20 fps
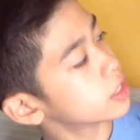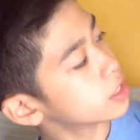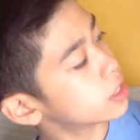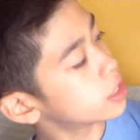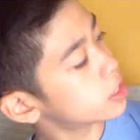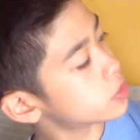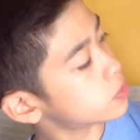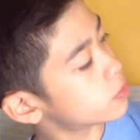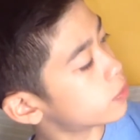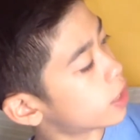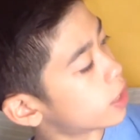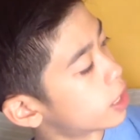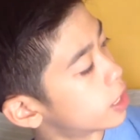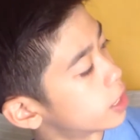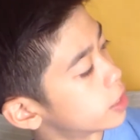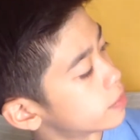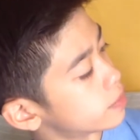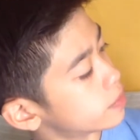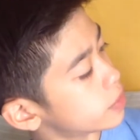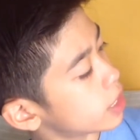This
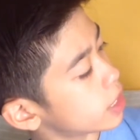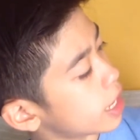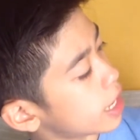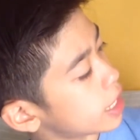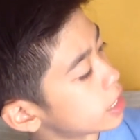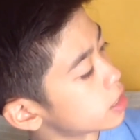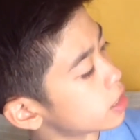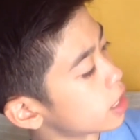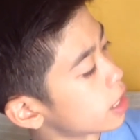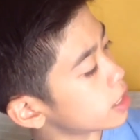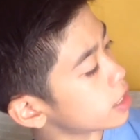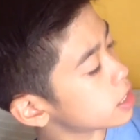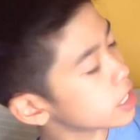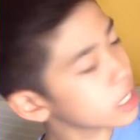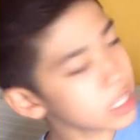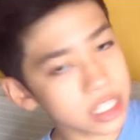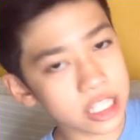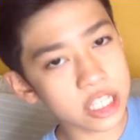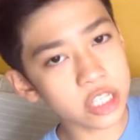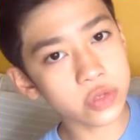one. And I
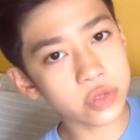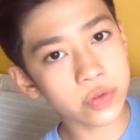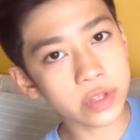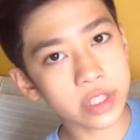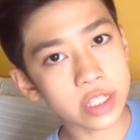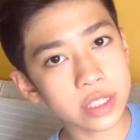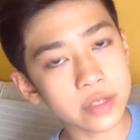think this one